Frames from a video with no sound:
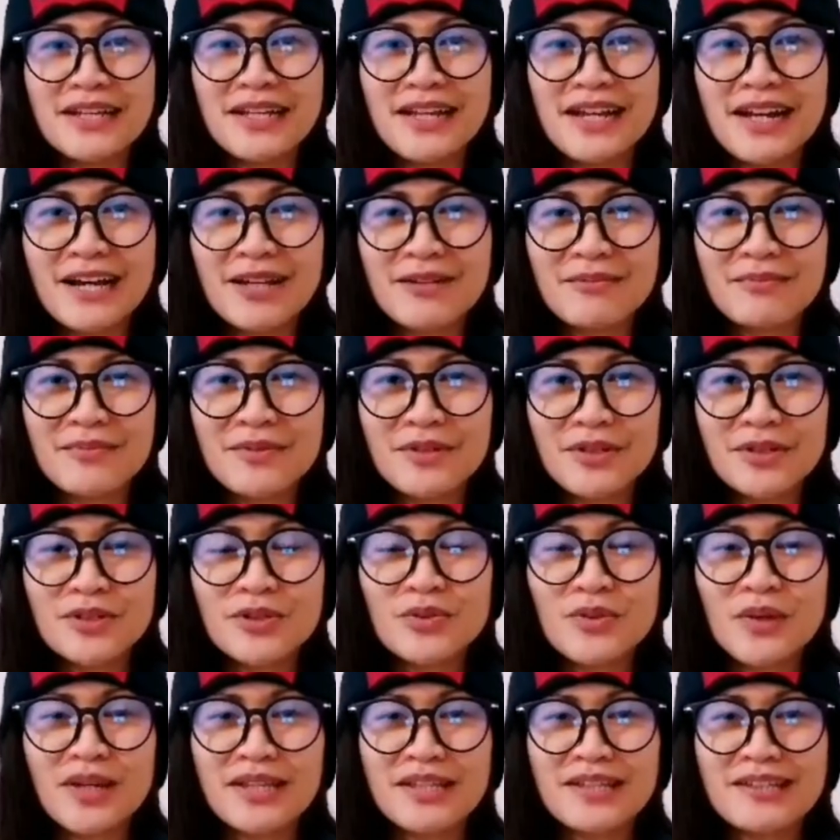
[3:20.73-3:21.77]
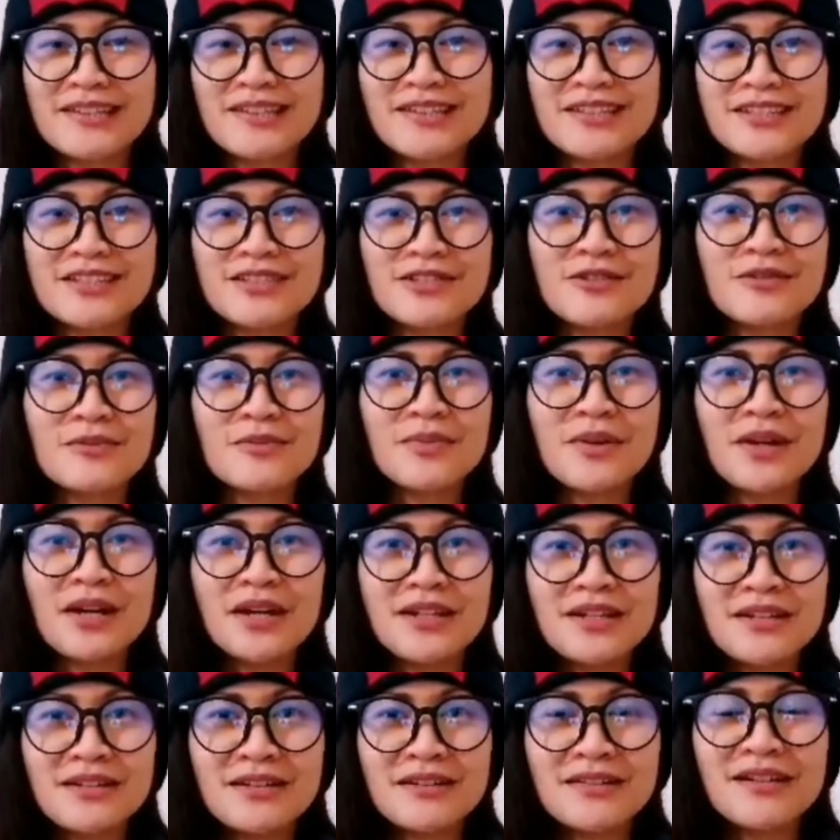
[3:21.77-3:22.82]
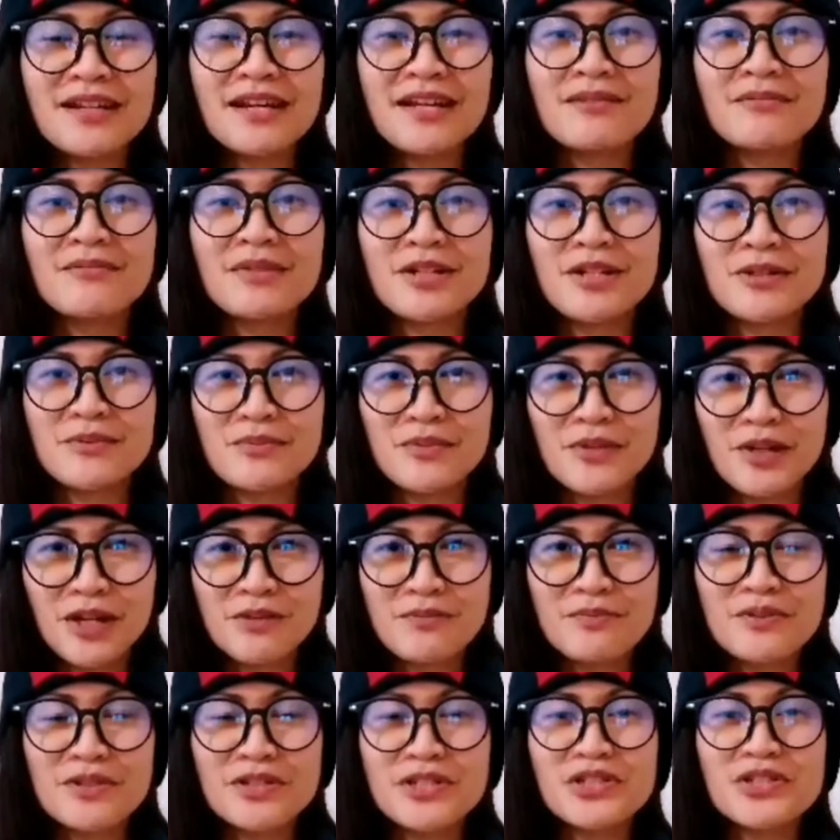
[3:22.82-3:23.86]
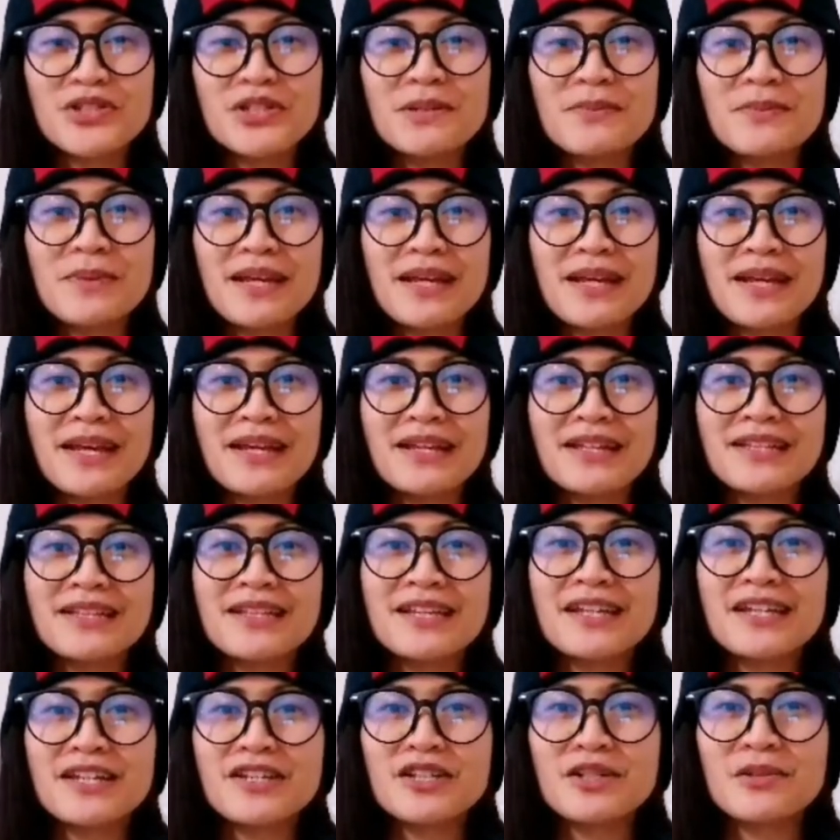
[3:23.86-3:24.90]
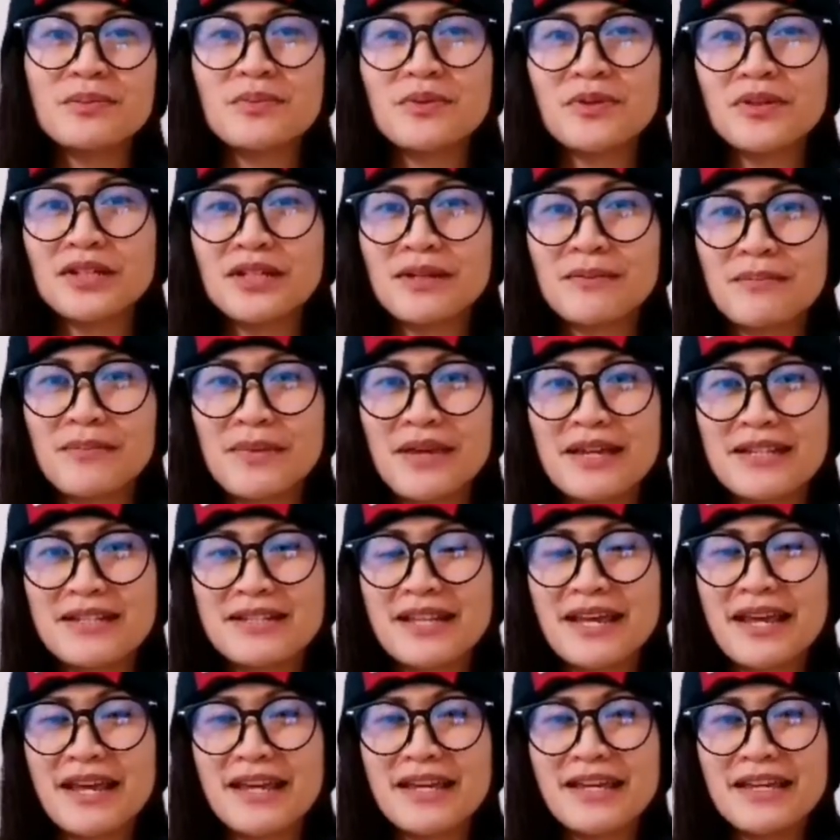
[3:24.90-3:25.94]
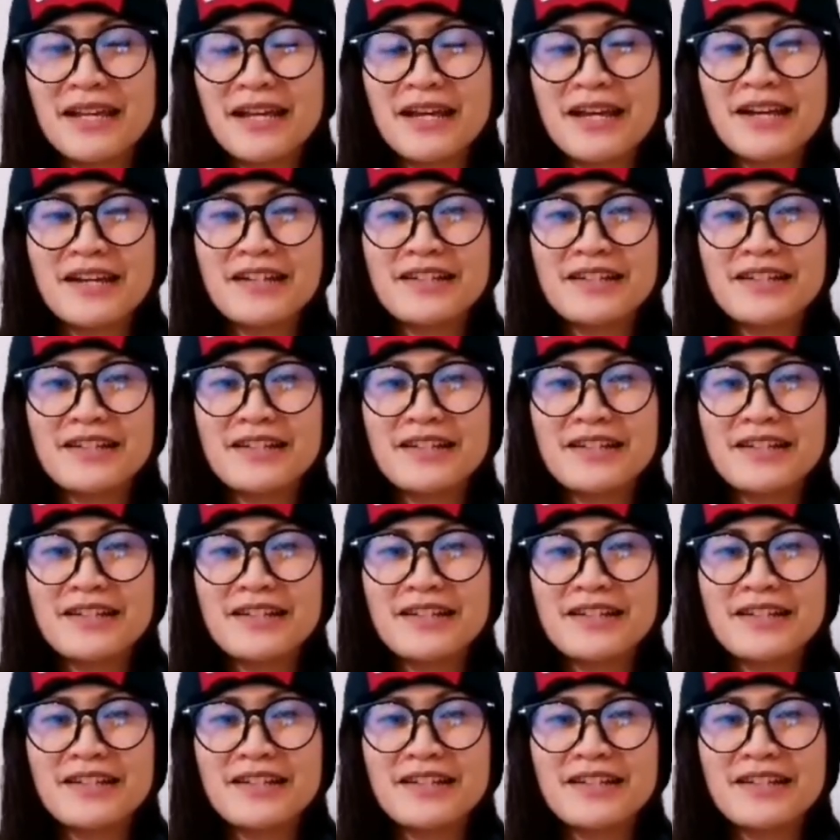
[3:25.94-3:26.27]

kailangan po 23 years old po kayo and meron po kayong birth certificate na issue po ng PSA.